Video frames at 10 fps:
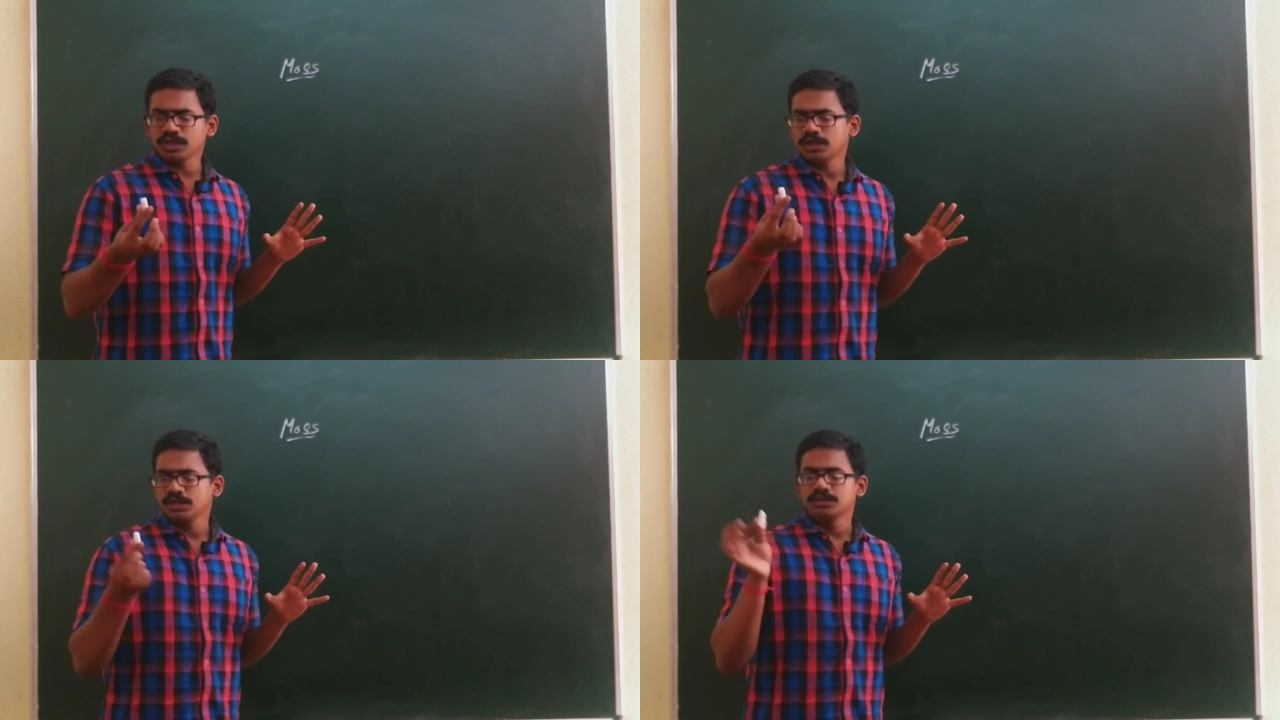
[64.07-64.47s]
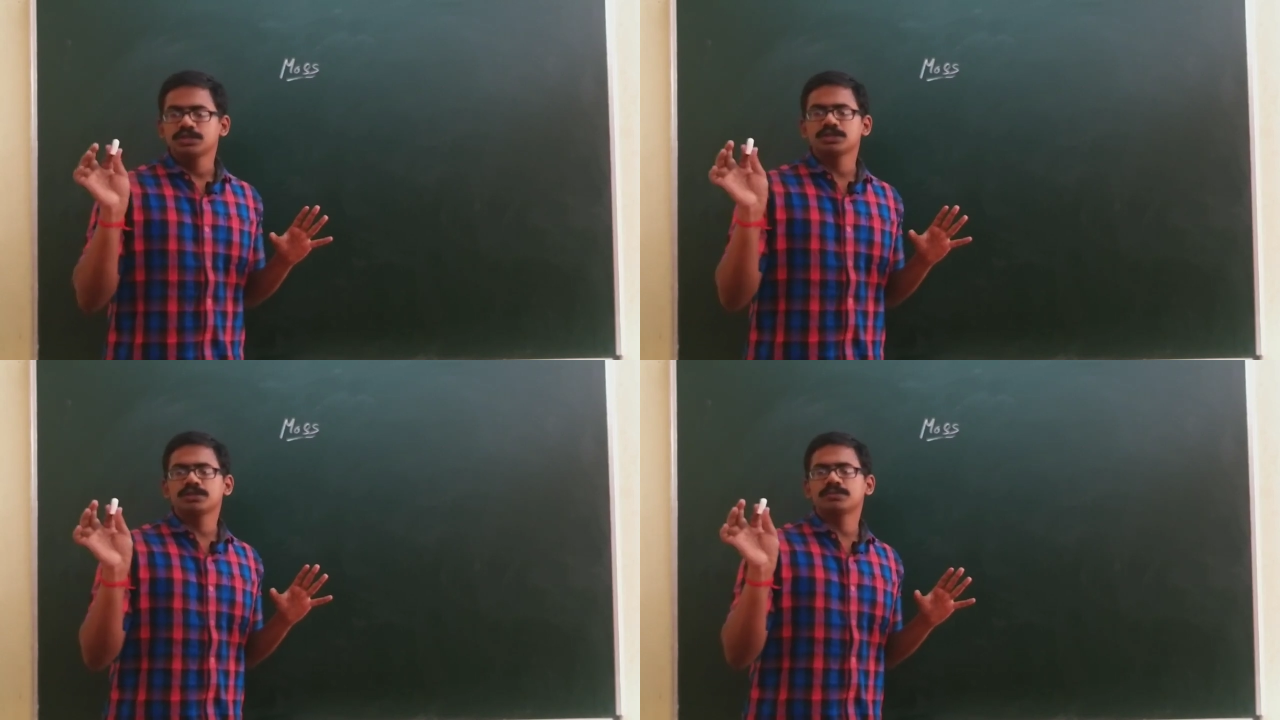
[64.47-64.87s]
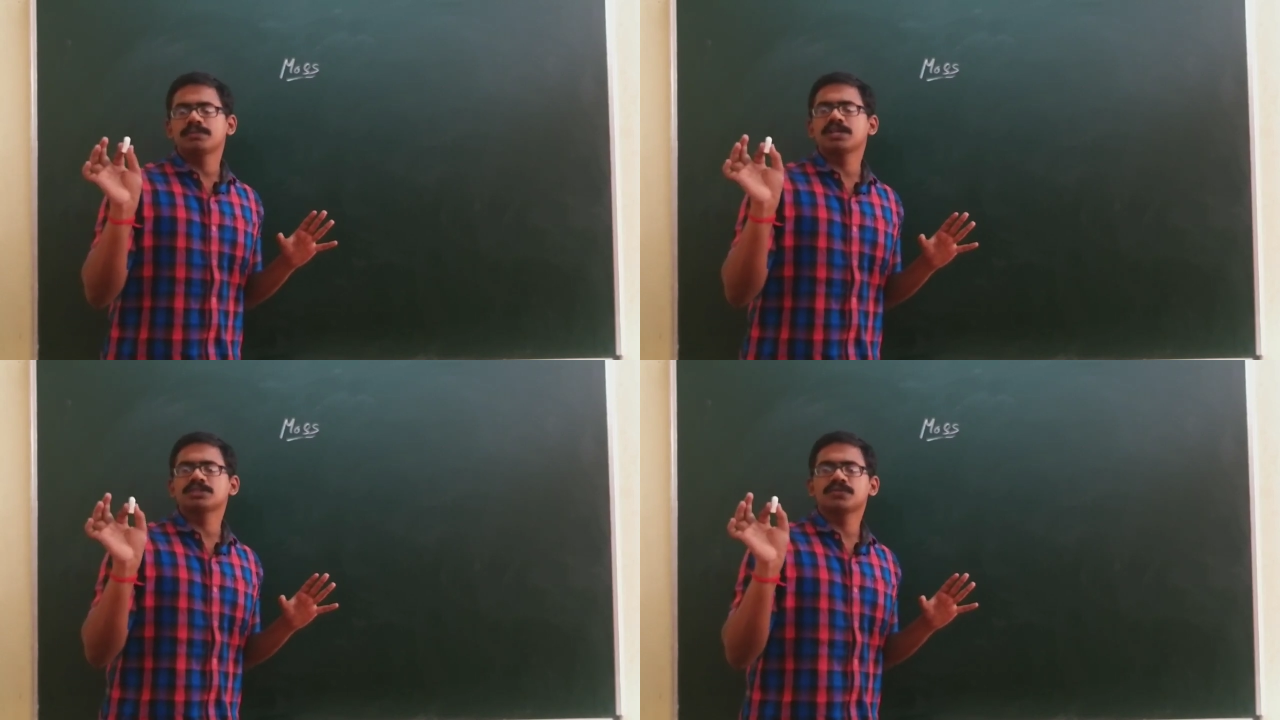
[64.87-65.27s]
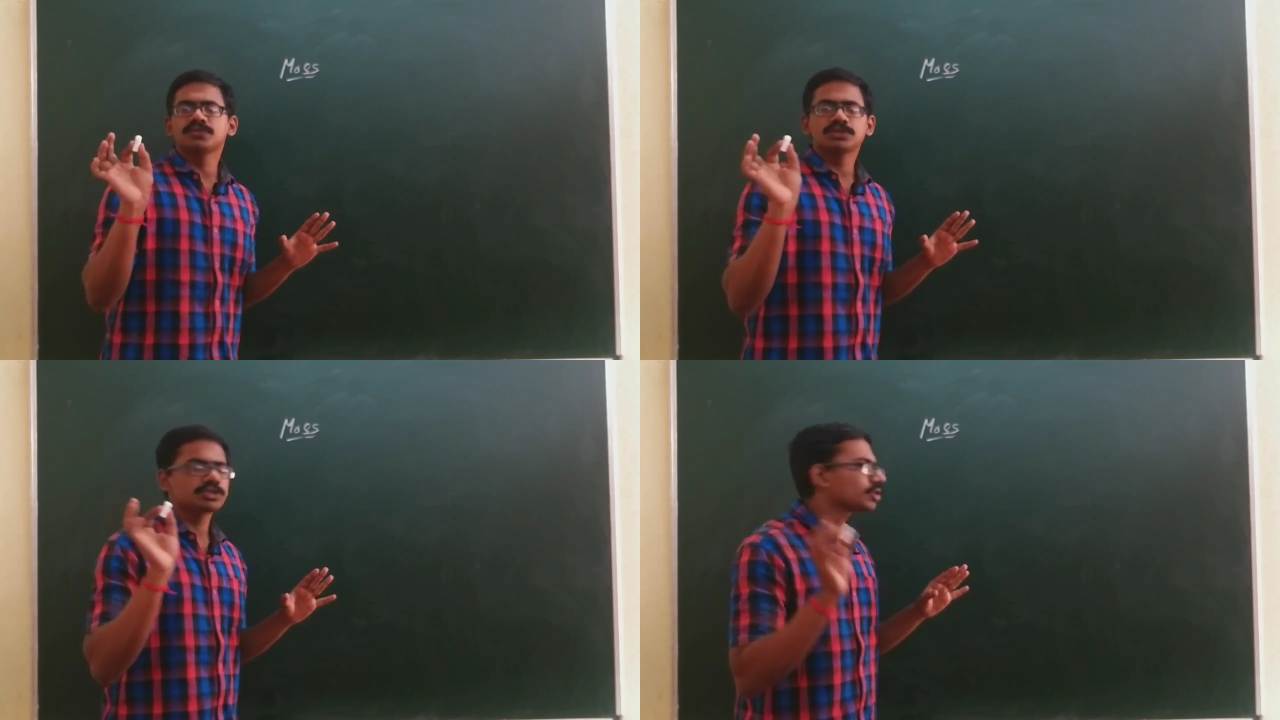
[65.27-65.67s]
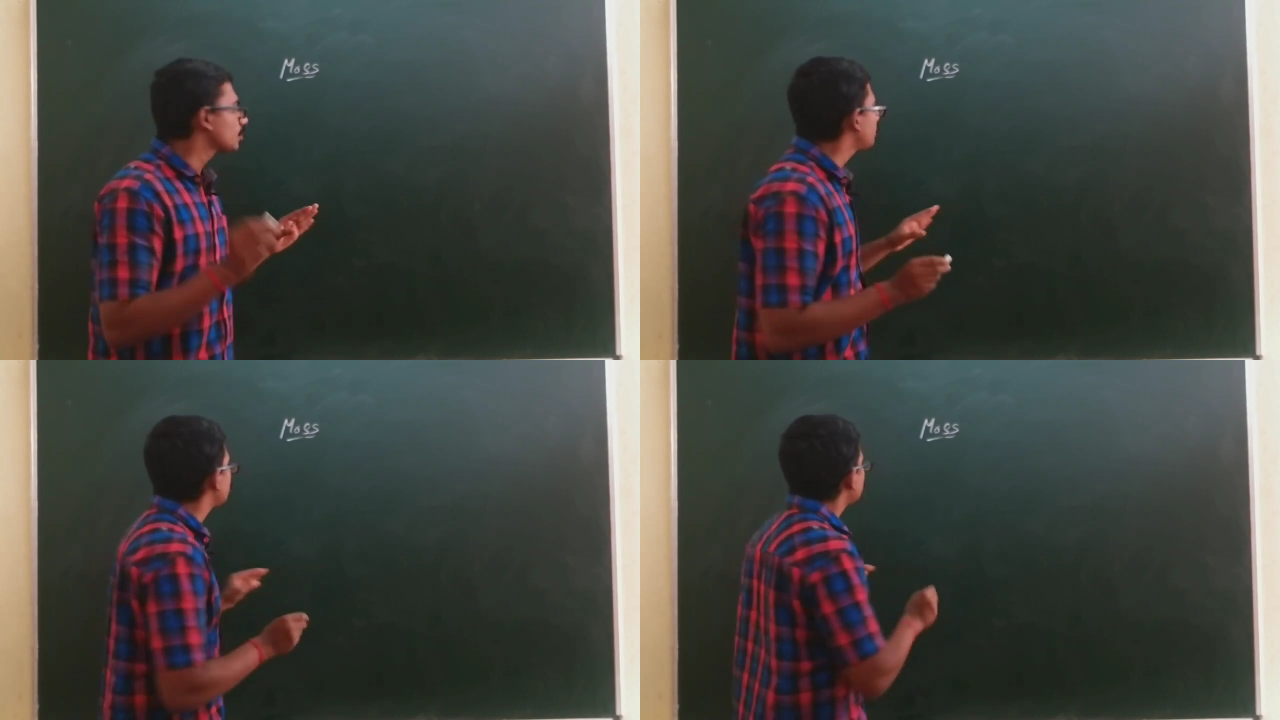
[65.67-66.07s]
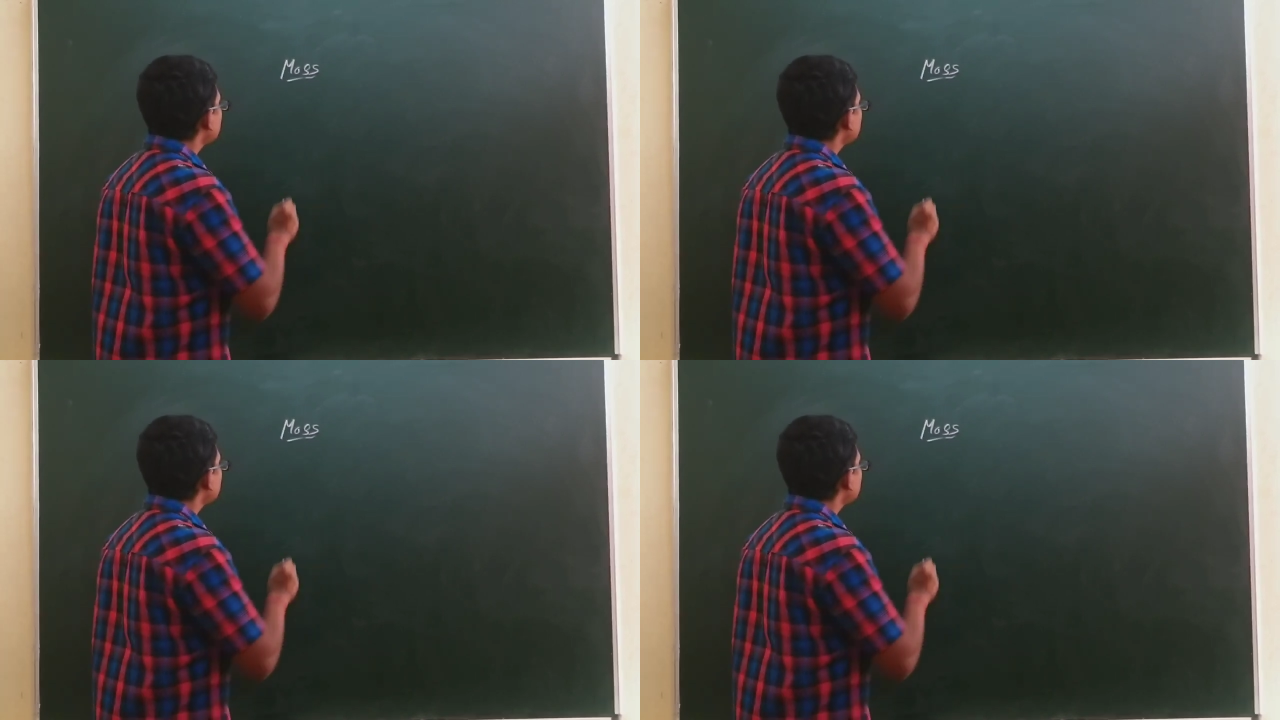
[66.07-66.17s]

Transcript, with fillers: சே the mass of this chalk piece